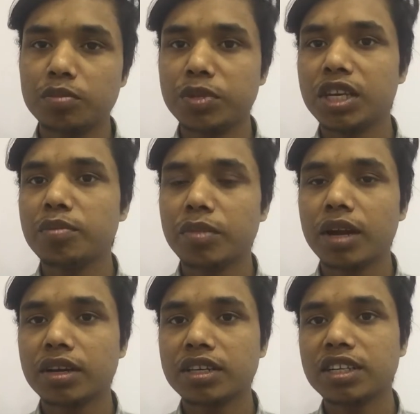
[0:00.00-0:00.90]
বিএম
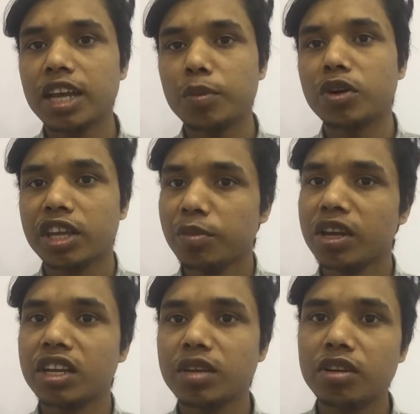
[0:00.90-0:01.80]
মার্কেটিং এবং
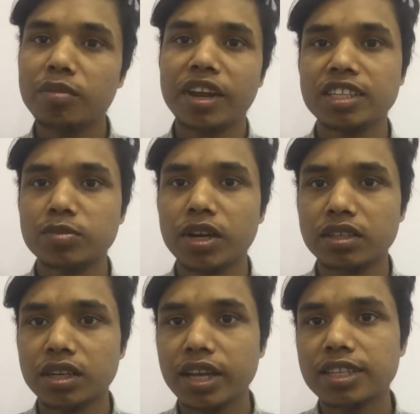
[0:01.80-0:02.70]
ইভেন্ট ইভেন্ট ম্যানেজমেন্ট
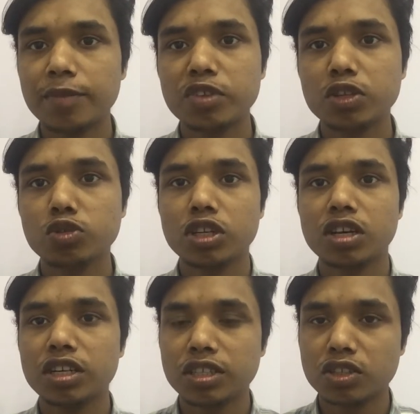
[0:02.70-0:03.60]
এই সাবজেক্ট দুইটা
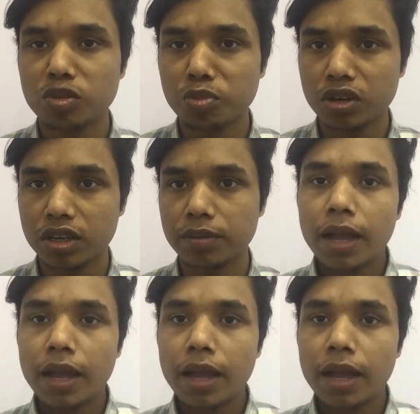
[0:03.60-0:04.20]
রিলেটেড সম্পর্কে